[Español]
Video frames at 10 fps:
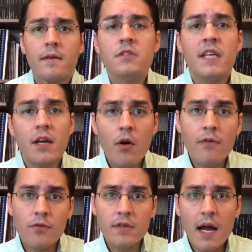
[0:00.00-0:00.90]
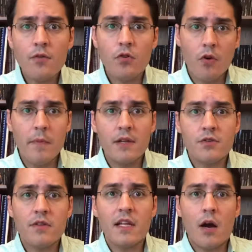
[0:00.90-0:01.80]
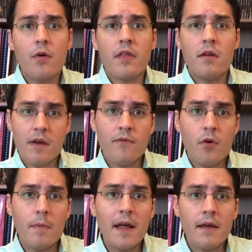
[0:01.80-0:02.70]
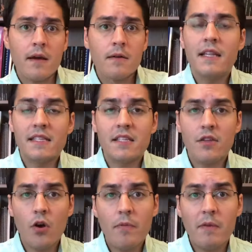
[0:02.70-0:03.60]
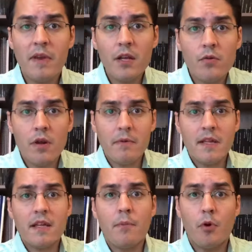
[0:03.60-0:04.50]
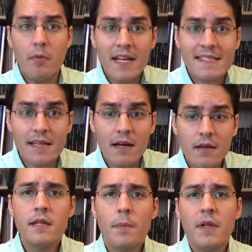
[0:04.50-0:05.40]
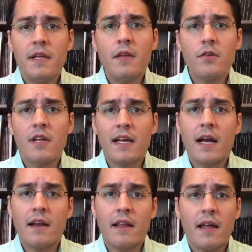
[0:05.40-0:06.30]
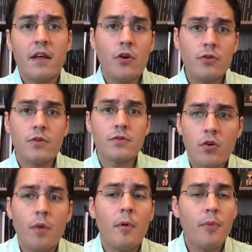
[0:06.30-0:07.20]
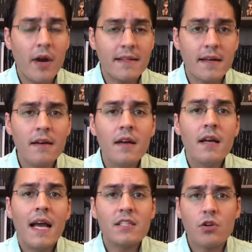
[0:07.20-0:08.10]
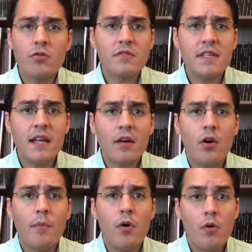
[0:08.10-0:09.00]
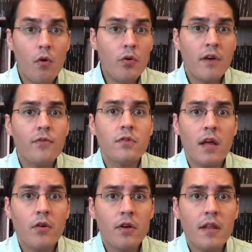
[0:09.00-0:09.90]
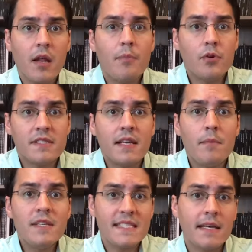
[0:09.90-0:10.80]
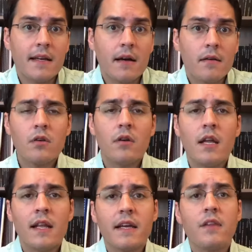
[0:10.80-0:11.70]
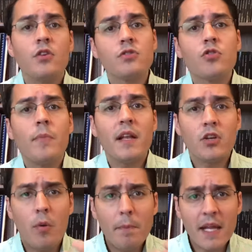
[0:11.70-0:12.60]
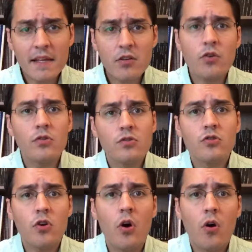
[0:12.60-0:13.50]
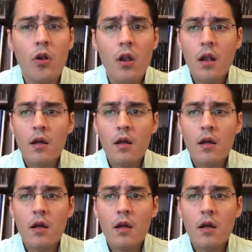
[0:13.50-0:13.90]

llegó a fundar un convento de la orden reformada y decidió vivir una vida de pobreza dependiendo de la caridad de otros. Como poeta, es conocida como una fundadora de la poesía mística, en la que Dios toma el completo control